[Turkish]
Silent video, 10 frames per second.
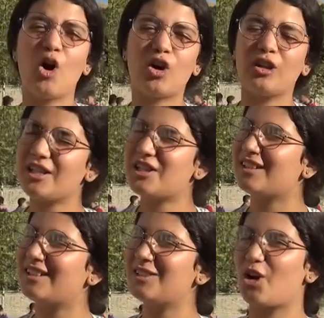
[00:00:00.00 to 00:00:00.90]
Okul
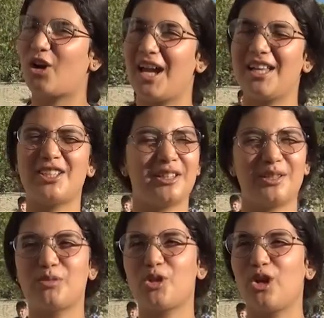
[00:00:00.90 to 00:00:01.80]
açıldı. Çok
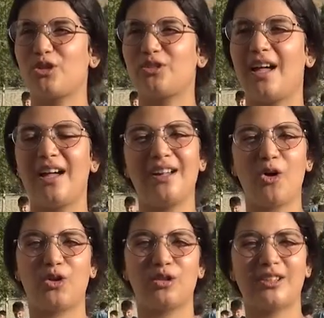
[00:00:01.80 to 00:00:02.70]
heyecanlıyım sonunda.
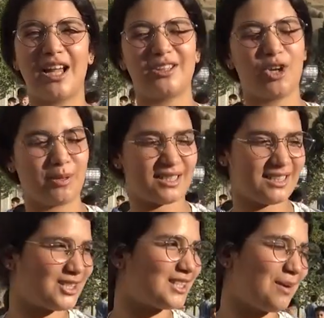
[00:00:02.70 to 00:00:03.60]
Okulun tatil olmasını
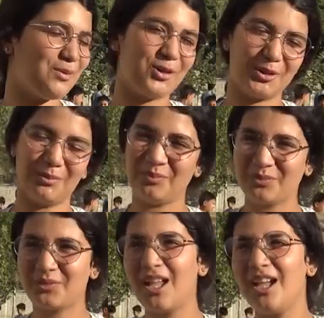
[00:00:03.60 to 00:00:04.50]
hiç istemiyordum.
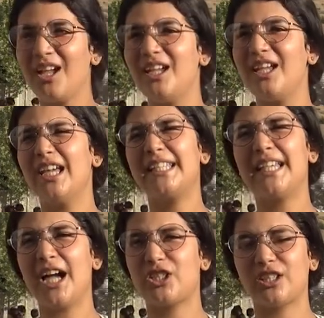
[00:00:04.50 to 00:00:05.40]
İyi
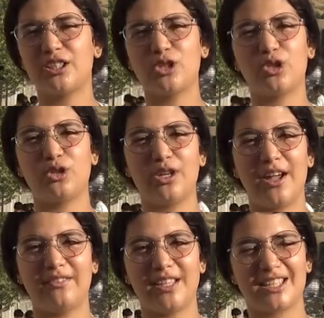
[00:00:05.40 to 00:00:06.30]
ki açıldı. Şükür
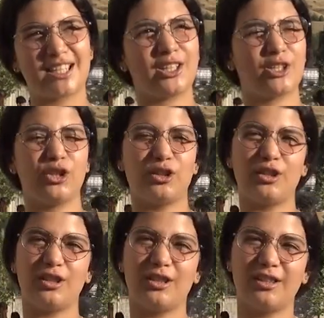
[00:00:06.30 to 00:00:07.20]
evde sıkılıyorduk.